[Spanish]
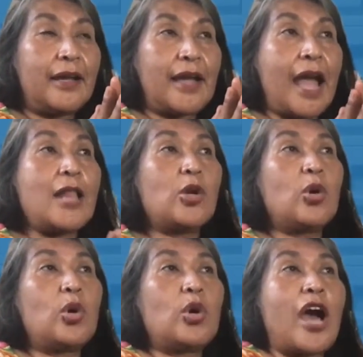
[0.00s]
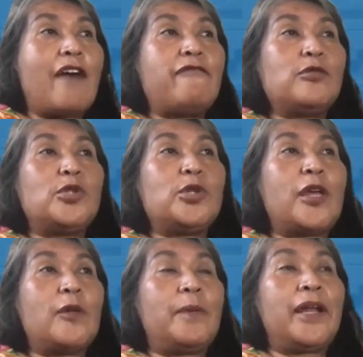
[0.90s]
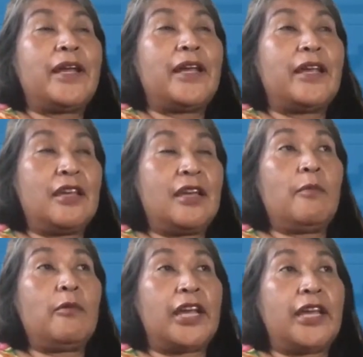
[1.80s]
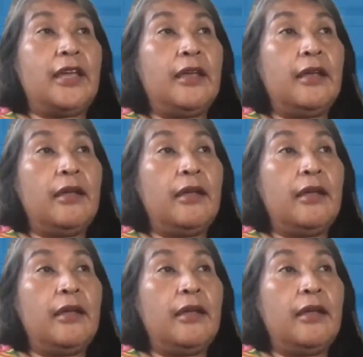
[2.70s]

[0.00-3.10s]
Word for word: algo ha funcionado para que sigamos aquí,